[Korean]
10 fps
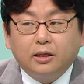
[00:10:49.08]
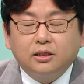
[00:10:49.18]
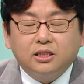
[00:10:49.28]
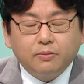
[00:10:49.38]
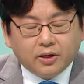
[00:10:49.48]

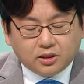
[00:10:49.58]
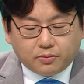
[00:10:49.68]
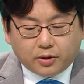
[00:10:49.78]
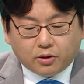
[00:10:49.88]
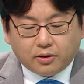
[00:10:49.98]

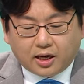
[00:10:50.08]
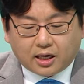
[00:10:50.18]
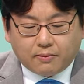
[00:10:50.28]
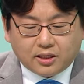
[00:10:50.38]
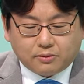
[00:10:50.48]
심해지면
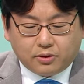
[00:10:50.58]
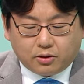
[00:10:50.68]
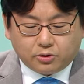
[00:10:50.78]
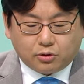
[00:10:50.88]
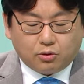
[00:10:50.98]
아까 말씀드린
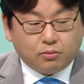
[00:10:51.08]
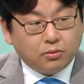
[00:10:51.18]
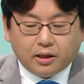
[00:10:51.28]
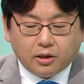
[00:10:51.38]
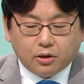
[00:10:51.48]
것처럼
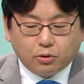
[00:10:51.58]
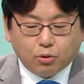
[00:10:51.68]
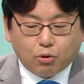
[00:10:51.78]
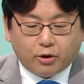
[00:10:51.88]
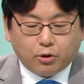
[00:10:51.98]

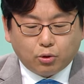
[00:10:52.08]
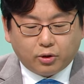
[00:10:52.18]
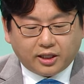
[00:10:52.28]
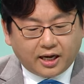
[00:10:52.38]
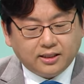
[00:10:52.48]
연골과
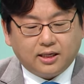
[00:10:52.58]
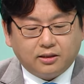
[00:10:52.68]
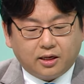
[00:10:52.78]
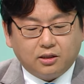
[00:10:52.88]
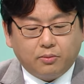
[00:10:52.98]
연골이 닿은
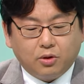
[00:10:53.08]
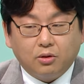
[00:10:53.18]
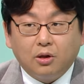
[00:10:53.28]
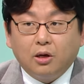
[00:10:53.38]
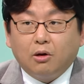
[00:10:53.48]
상태가 되면
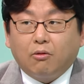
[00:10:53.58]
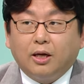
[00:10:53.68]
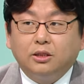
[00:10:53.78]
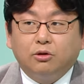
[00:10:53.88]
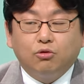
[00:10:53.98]

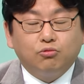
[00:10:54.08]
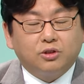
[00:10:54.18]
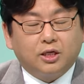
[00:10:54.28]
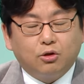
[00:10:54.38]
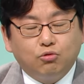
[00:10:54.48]
관절이
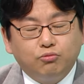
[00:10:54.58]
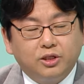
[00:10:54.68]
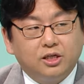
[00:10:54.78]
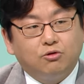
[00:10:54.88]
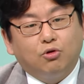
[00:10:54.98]
제대로
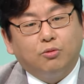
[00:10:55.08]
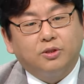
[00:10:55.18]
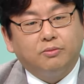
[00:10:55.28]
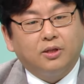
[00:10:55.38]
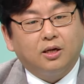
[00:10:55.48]
움직일 수가
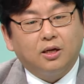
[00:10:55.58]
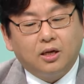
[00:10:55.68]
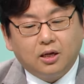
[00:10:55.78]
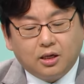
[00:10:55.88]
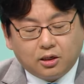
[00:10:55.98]
없습니다.
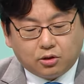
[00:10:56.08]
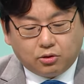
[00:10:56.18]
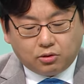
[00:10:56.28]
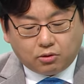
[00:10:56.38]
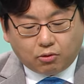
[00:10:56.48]
아.
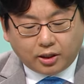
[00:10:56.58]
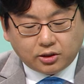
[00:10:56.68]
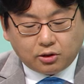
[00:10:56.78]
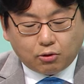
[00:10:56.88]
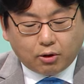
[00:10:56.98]
그런
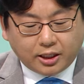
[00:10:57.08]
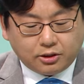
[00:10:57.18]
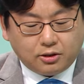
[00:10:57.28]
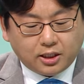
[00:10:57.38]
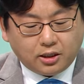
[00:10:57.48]
관절과
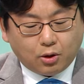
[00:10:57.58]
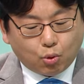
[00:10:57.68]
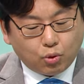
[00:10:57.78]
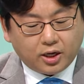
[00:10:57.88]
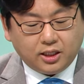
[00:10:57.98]
관절 사이에
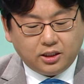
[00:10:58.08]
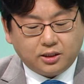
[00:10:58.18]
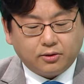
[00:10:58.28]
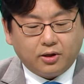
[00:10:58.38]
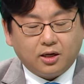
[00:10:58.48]
공간이
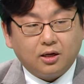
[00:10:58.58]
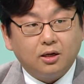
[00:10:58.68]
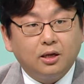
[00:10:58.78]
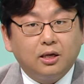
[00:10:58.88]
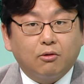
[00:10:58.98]
있어야
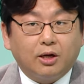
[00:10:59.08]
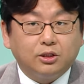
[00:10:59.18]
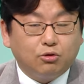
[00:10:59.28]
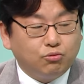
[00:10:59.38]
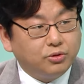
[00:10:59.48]

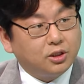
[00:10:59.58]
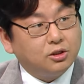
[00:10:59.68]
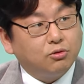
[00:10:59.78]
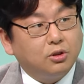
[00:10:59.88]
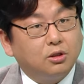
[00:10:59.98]
관절이 움직일
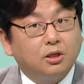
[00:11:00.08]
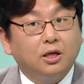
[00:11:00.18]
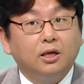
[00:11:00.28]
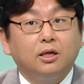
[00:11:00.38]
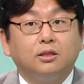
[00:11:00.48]
수
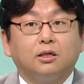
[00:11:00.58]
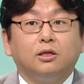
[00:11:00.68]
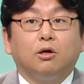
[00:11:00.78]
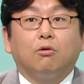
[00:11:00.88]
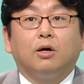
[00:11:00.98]
있는데 네. 이제
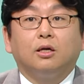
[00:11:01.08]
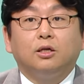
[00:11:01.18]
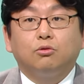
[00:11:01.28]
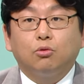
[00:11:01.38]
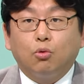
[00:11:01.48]
그 역할을
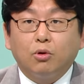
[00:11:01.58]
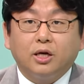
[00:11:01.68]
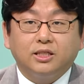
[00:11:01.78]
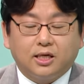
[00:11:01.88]
해주는 공간이